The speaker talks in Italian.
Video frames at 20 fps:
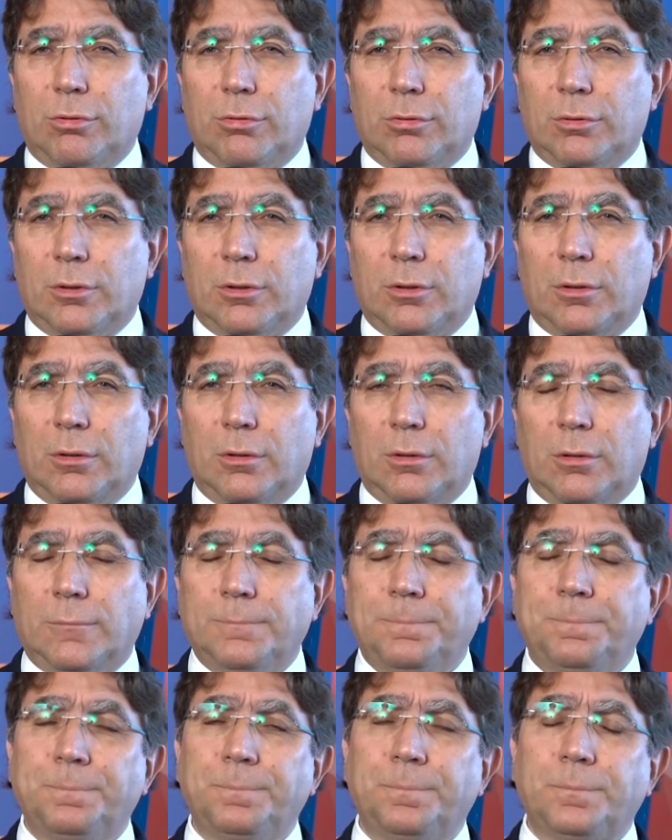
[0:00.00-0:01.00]
controllo controllo.
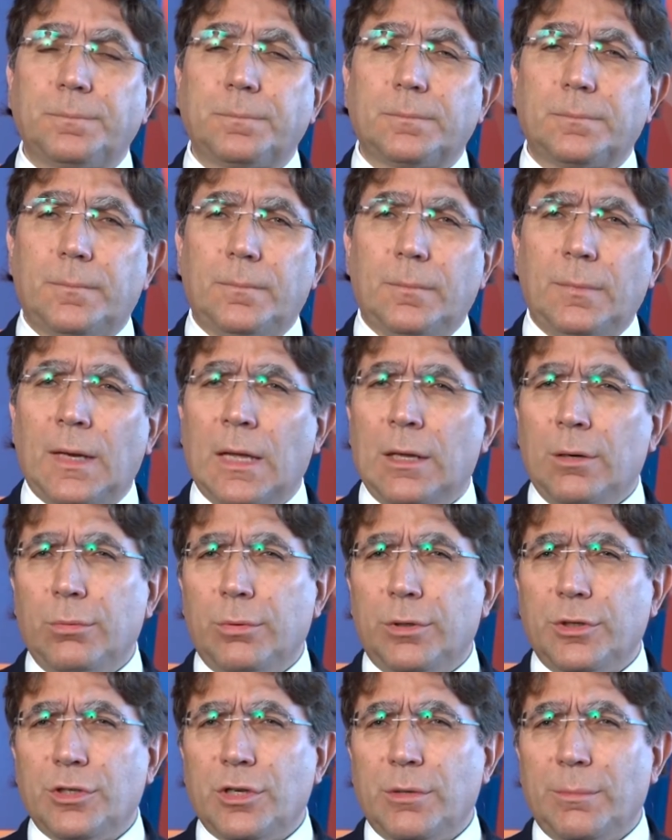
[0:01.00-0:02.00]

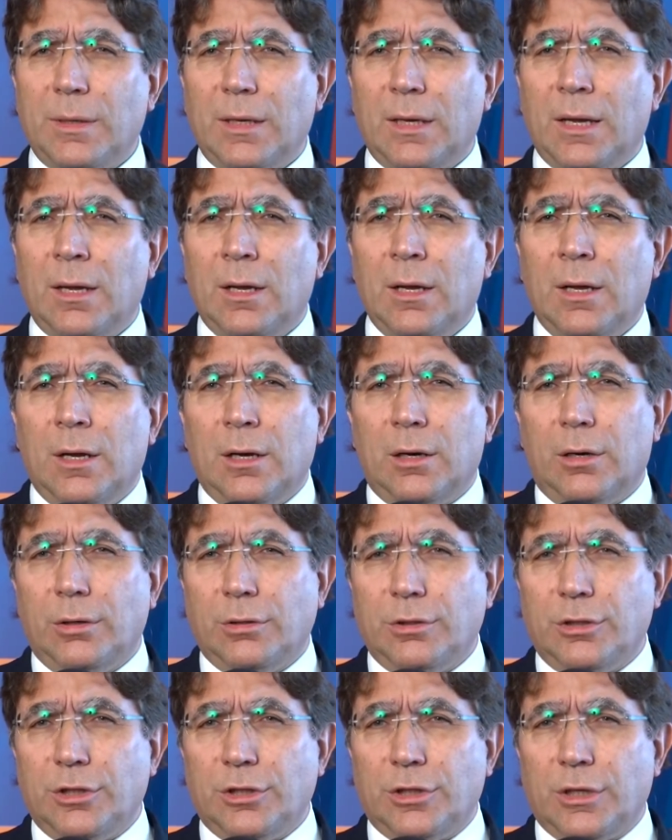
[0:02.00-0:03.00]
L'uricemia,
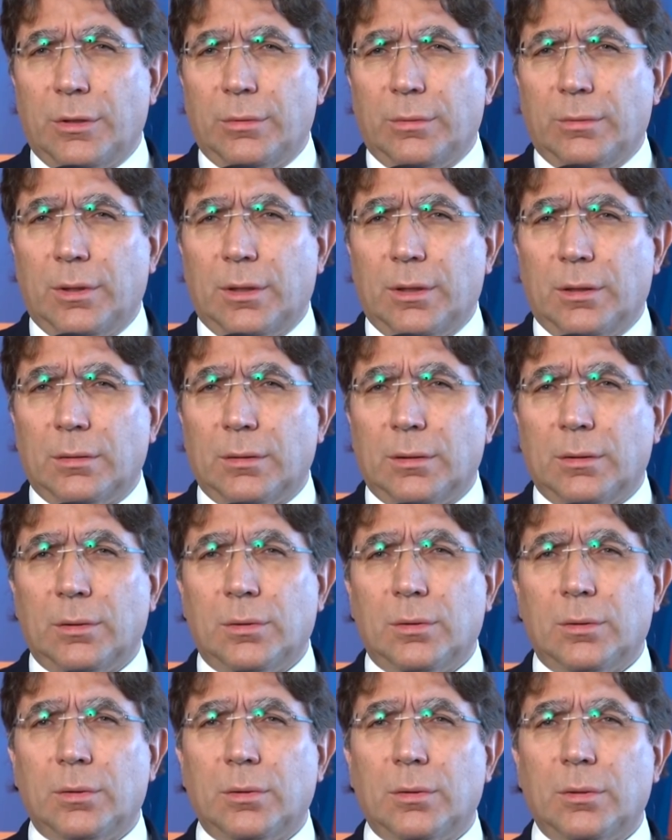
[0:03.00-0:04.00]
oggi c'è un
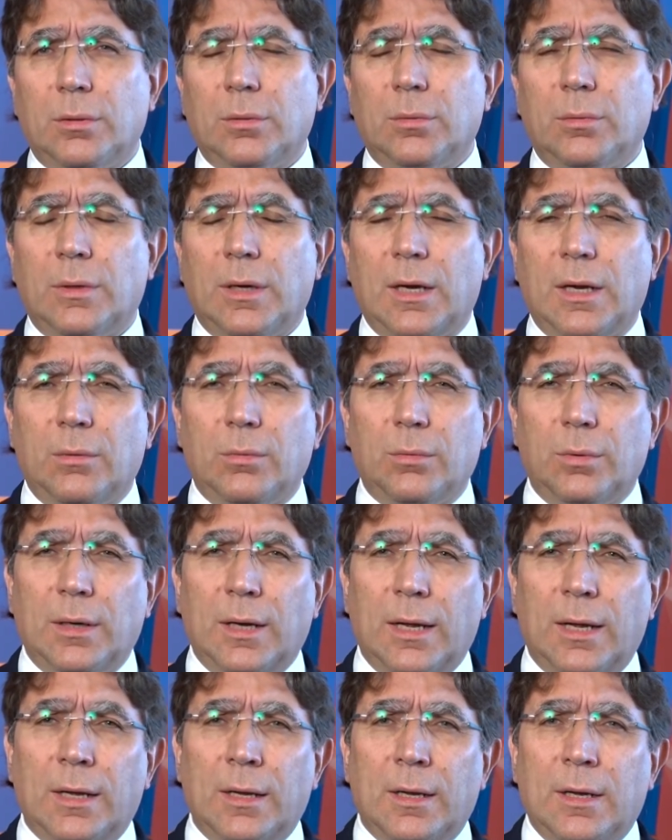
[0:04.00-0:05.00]
una,
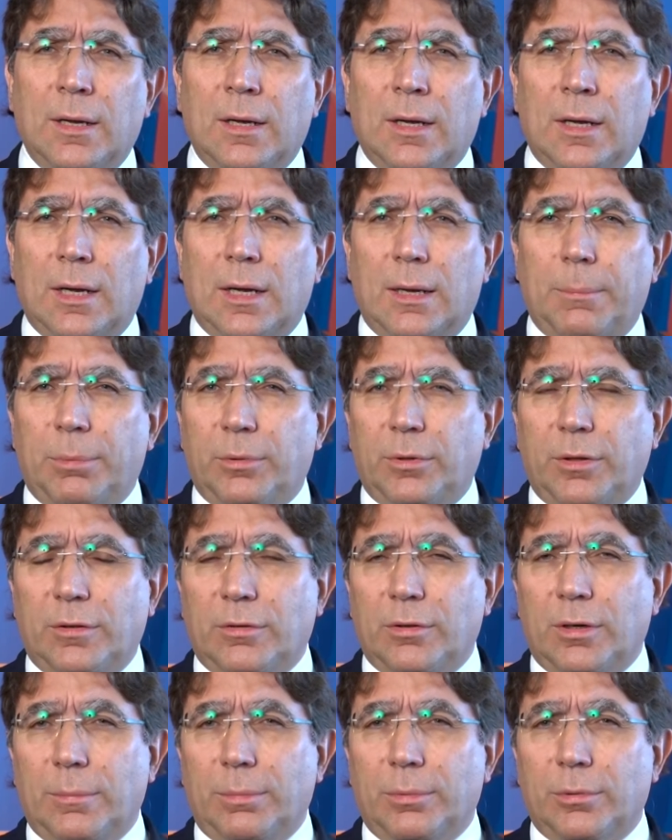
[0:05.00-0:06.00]
una eh,
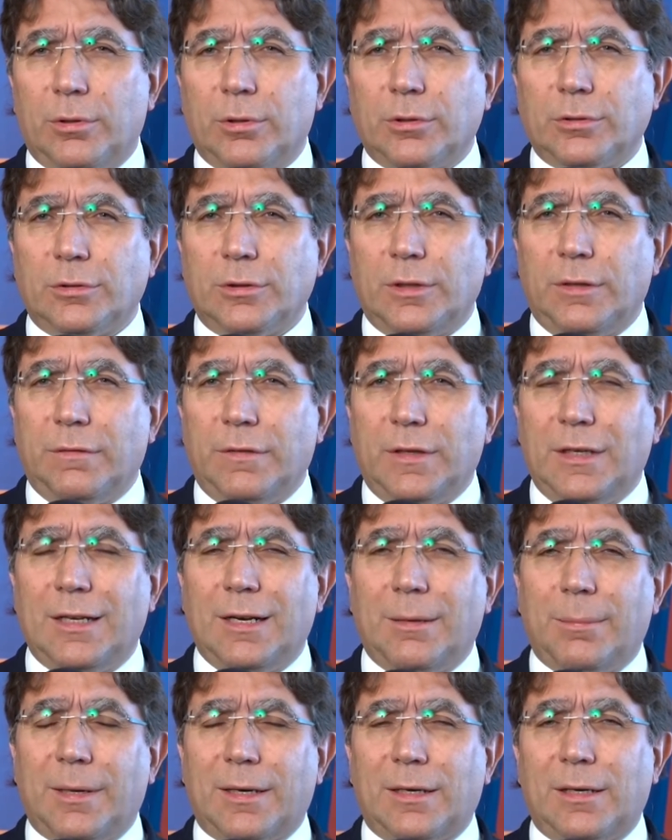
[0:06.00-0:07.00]
posizione piuttosto
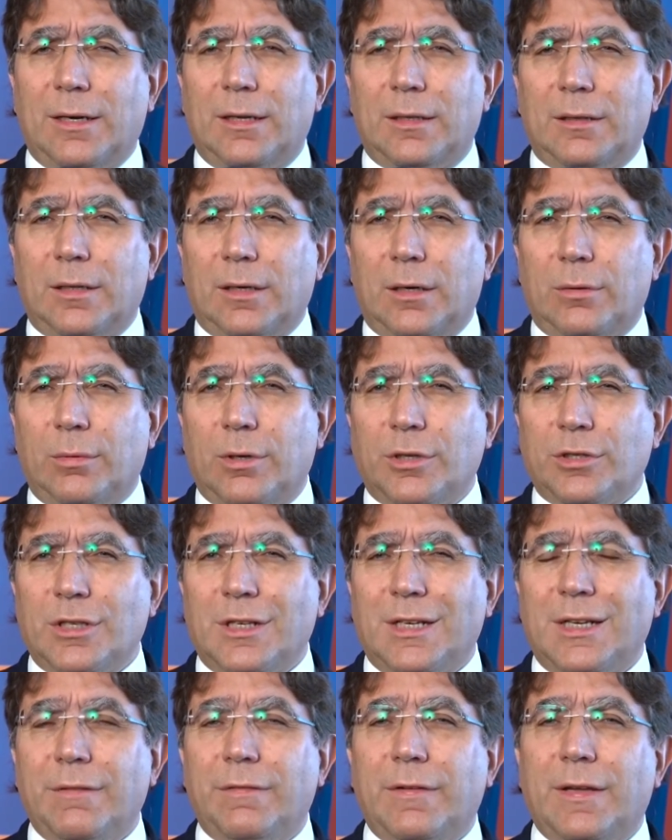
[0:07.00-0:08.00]
definita da parte della letteratura
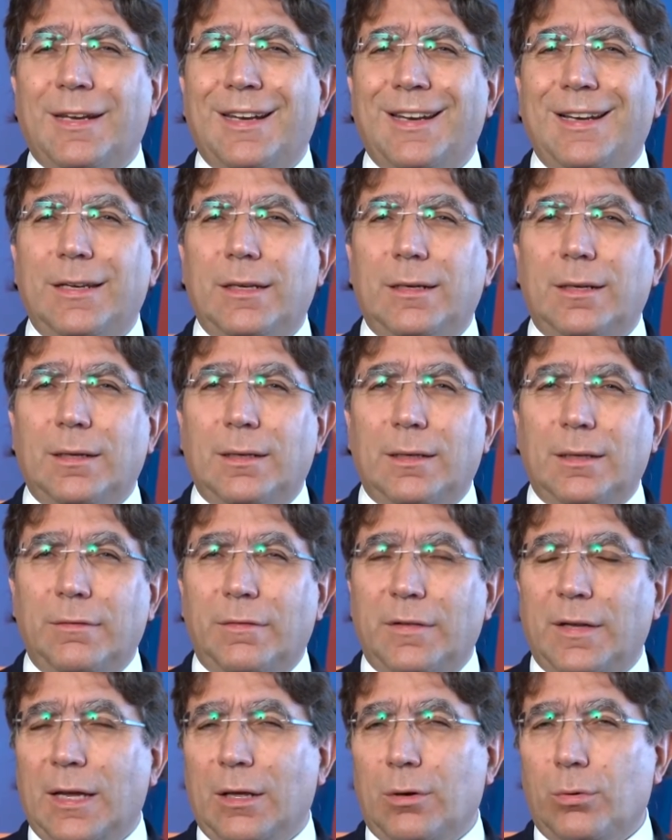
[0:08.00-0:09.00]
scientifica
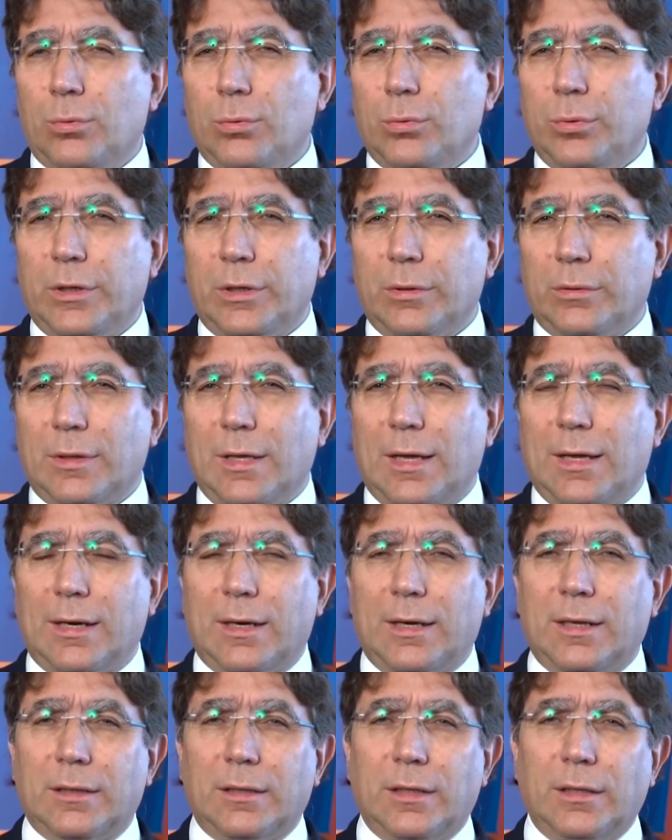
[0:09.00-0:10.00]
nell'identificare un unico
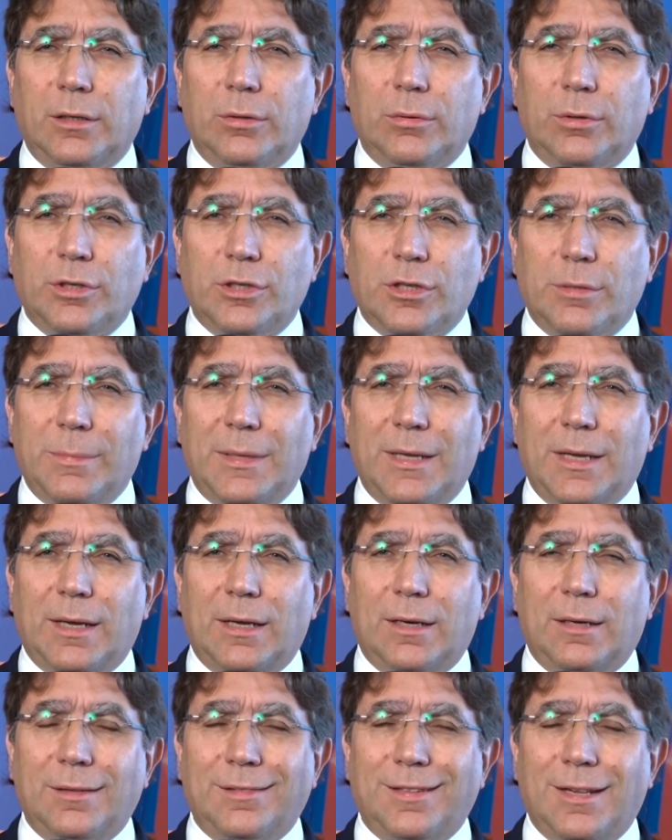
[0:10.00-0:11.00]
target di uricemia
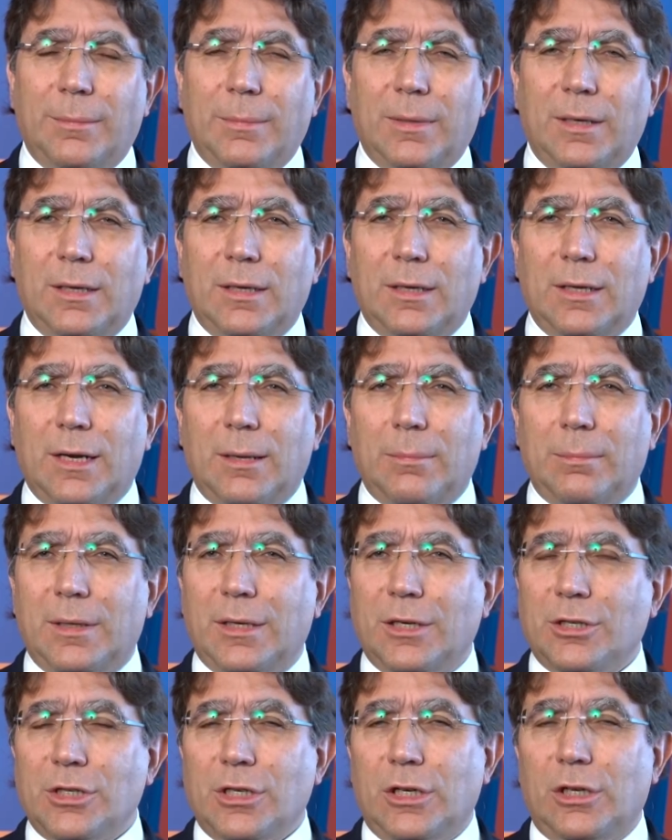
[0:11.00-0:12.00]
che è di 6 mg
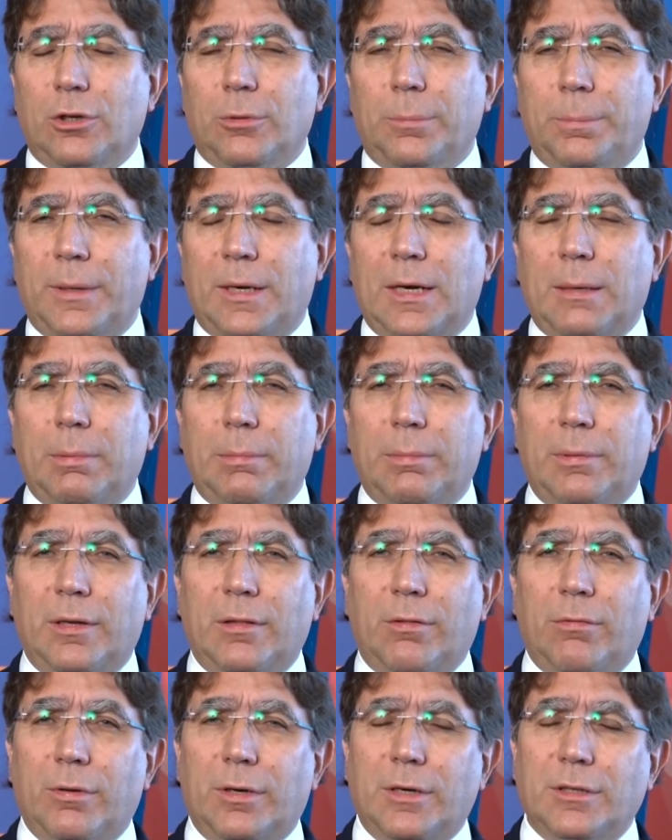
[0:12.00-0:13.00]
di cilrio per la
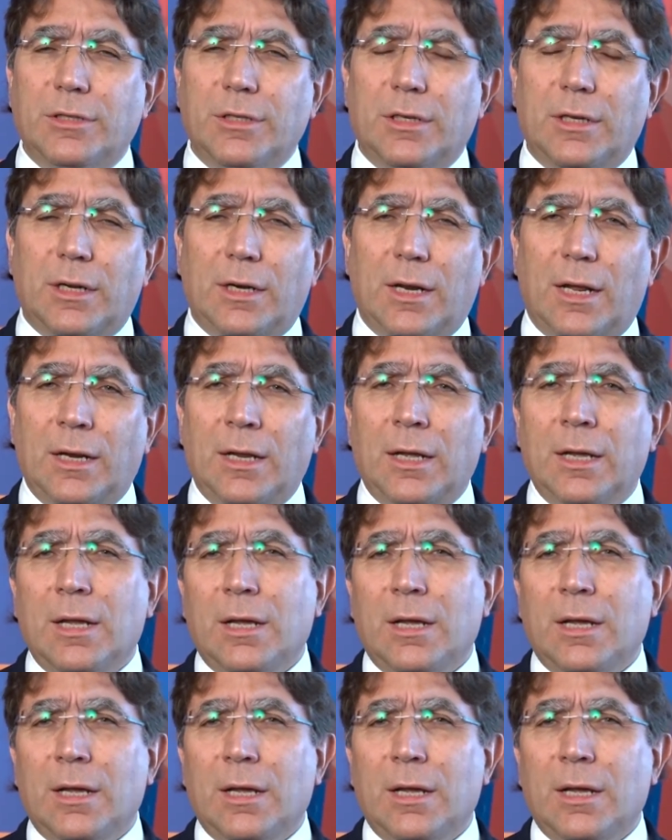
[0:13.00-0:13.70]
popolazione generale,